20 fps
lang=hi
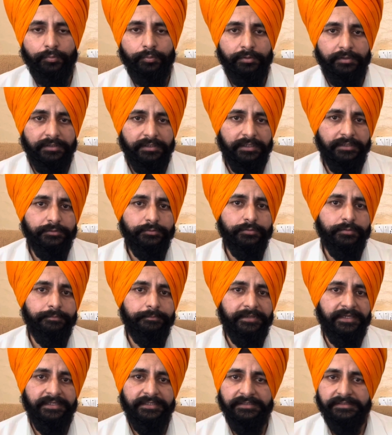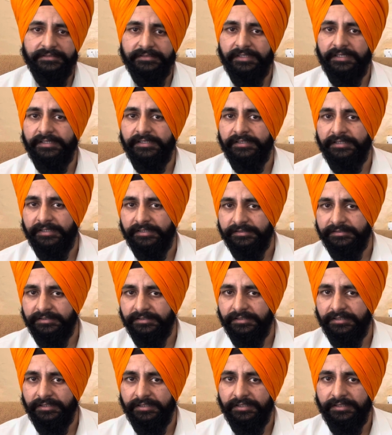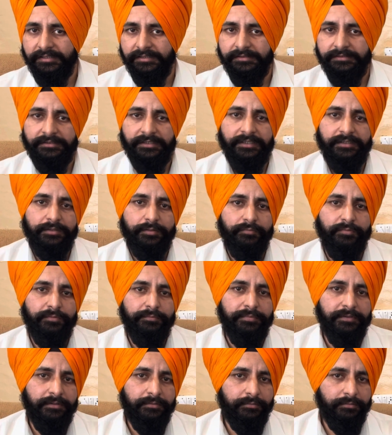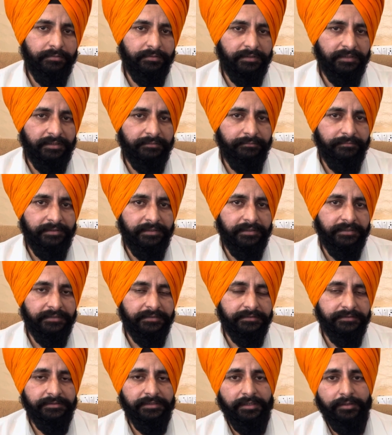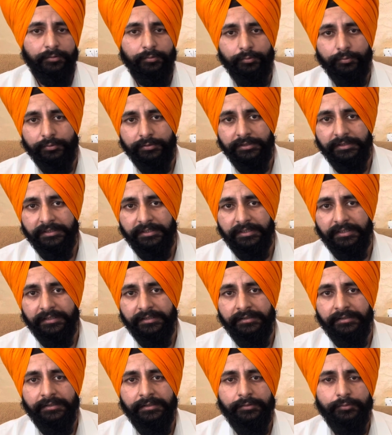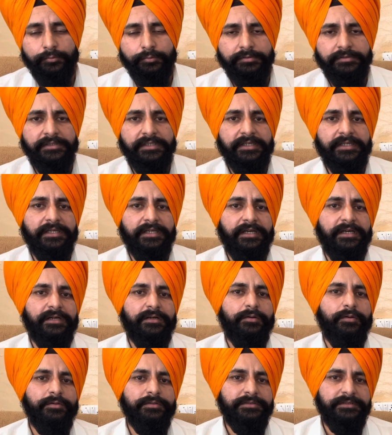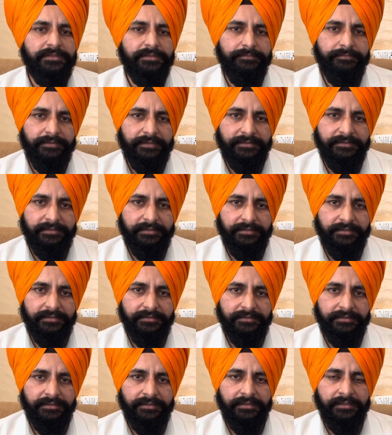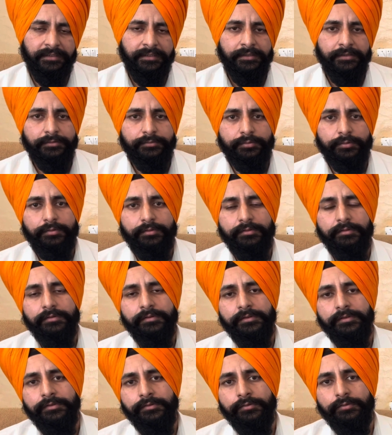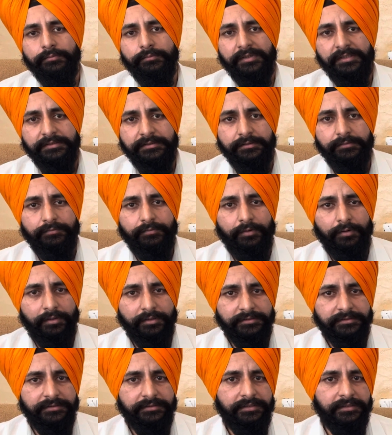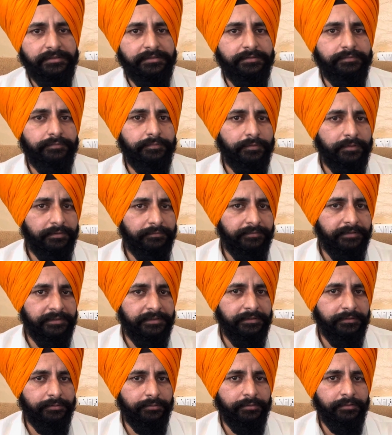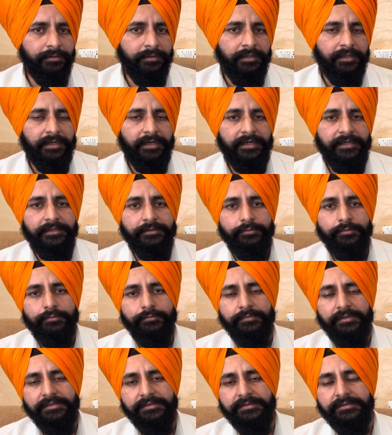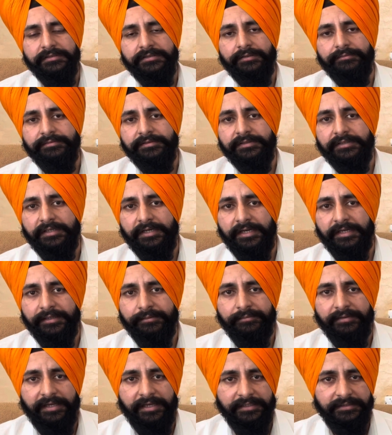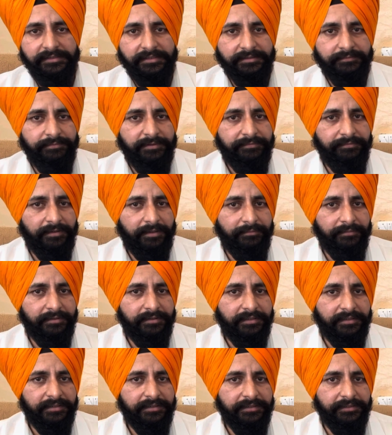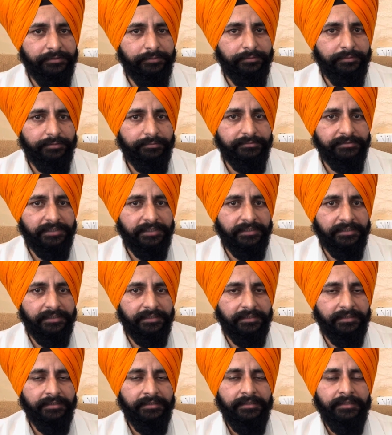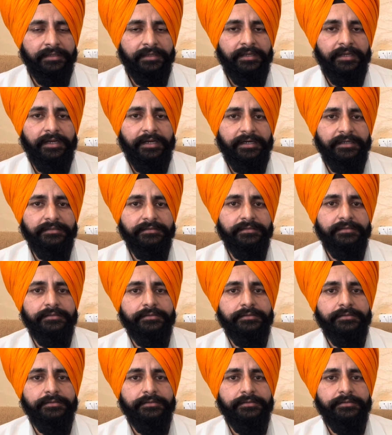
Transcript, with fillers: उनका जो पेनिस का इरेक्शन है जहाँ तो वो बिल्कुल कम है जहाँ हो नहीं रहा उसके क्या पॉजिटिव फैक्टर रहते हैं सो यू मस्ट वॉच दिस फुल वीडियो एंड यू मस्ट सब्सक्राइब एस एस बी फार्मा लर्निंग यूट्यूब चैनल एंड